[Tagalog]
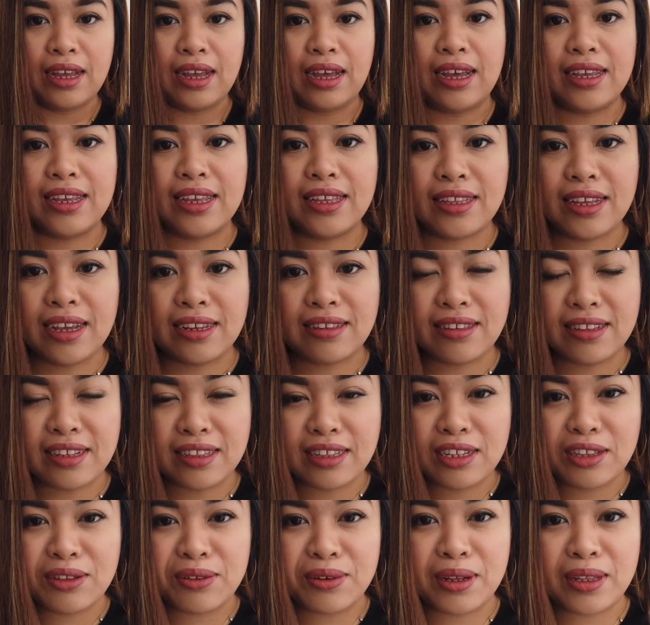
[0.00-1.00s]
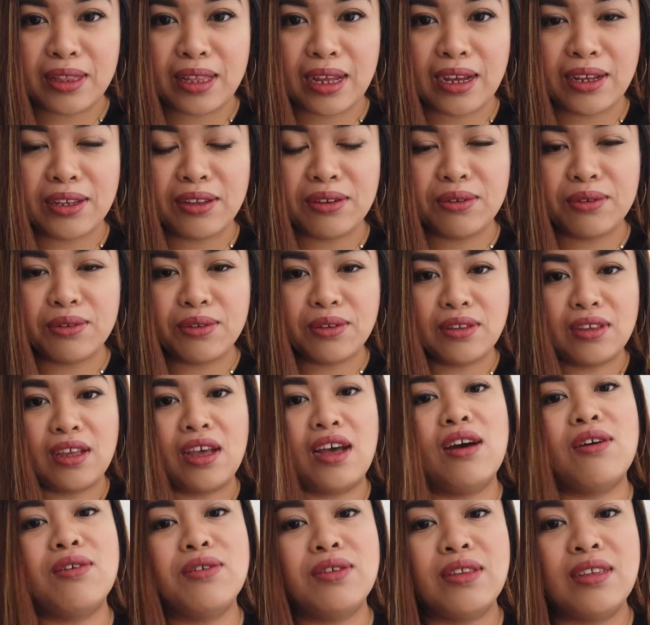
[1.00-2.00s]
Ayan guys, nandito na tayo
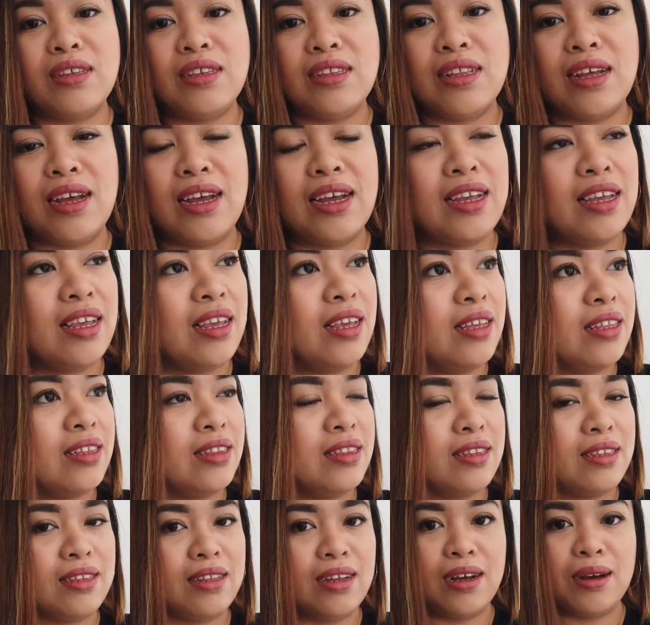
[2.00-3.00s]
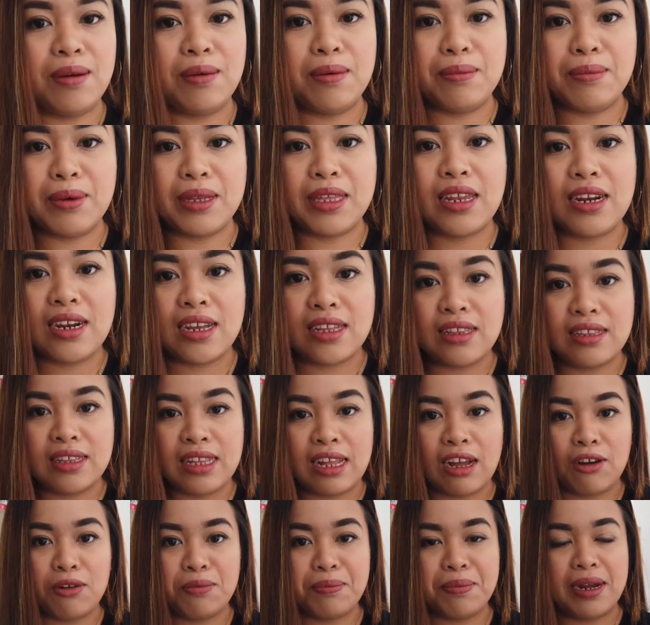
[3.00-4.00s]
sa kusina and uh, mag-ready
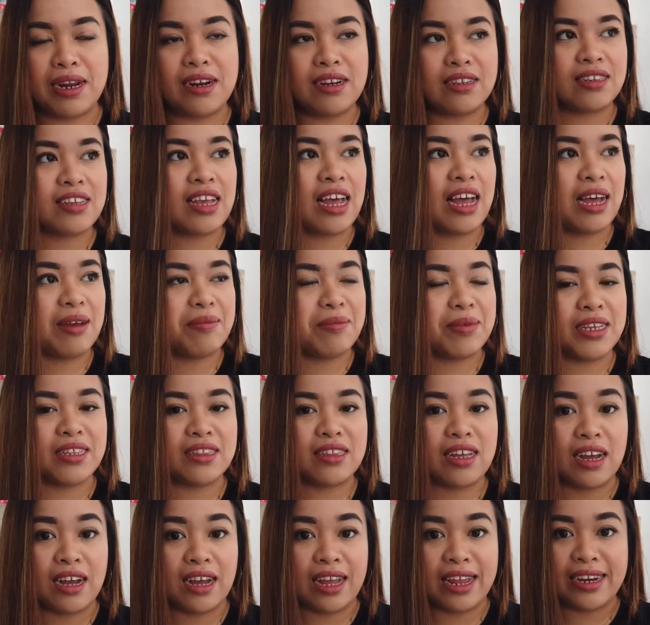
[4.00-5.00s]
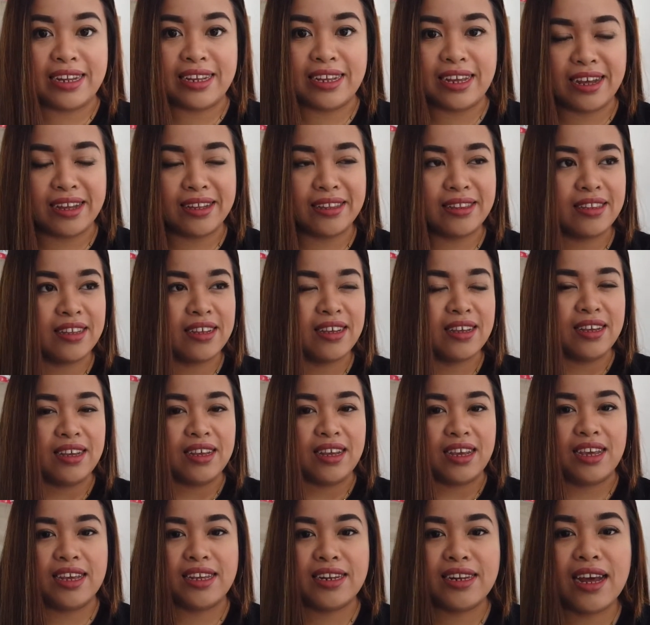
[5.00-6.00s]
na ako para sa aming tanghalian.
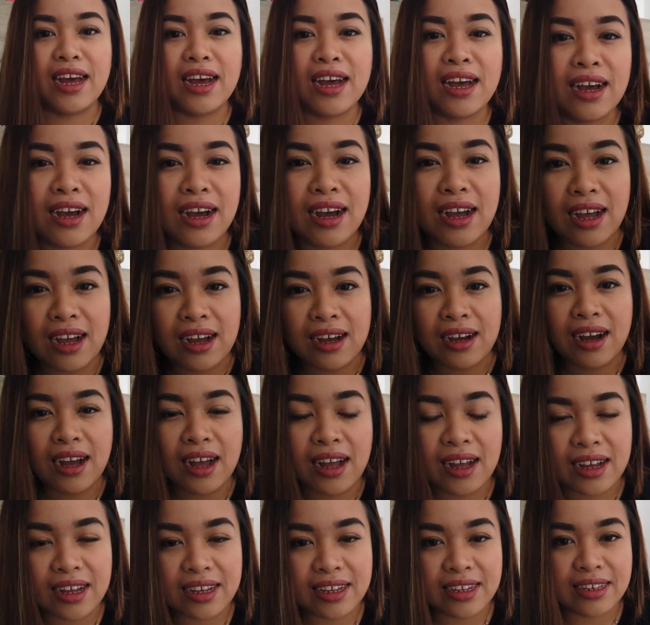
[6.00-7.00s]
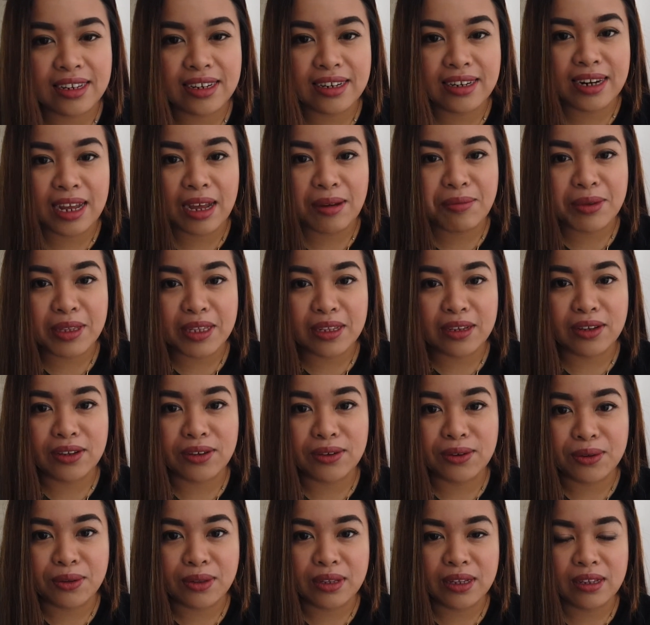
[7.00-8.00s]
And ang, ang kakainin namin
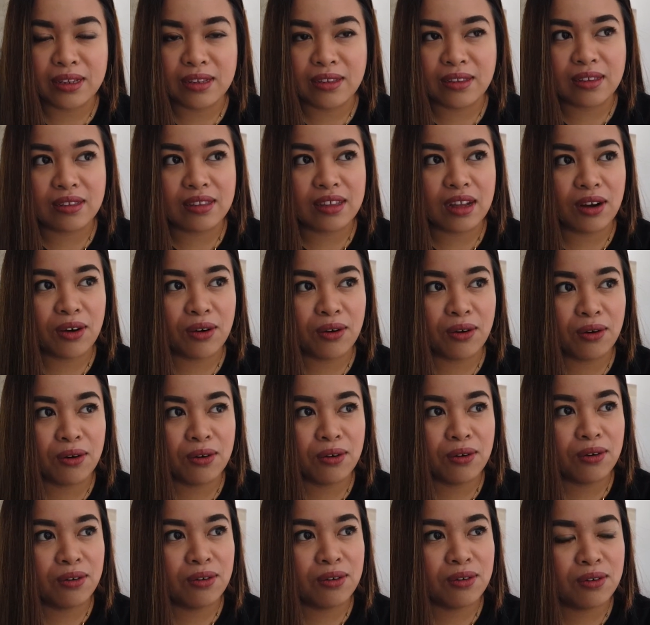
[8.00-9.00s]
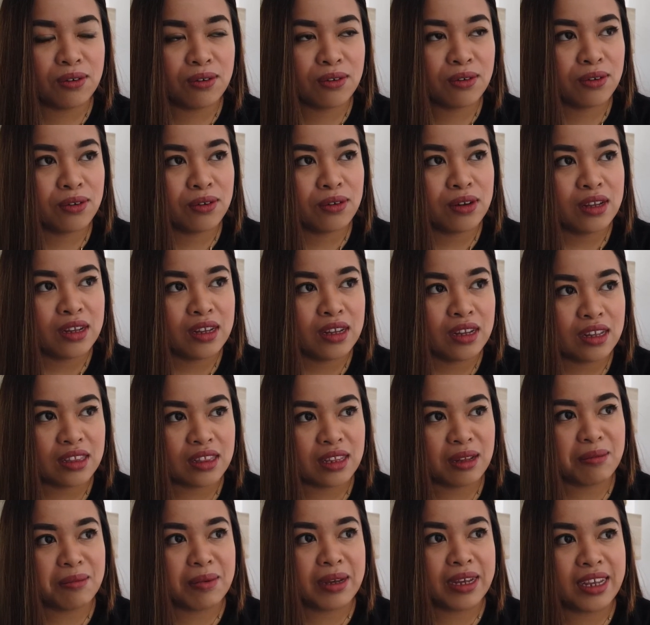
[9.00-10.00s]
ngayon is tahong
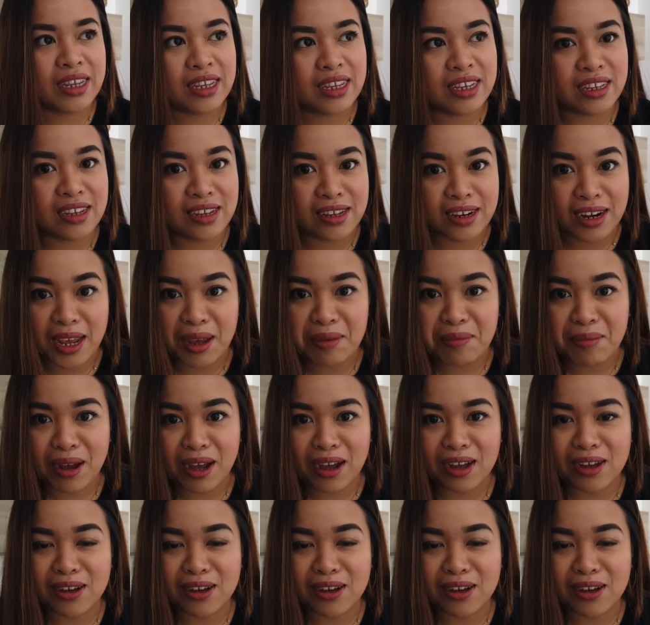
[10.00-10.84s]
na may krema,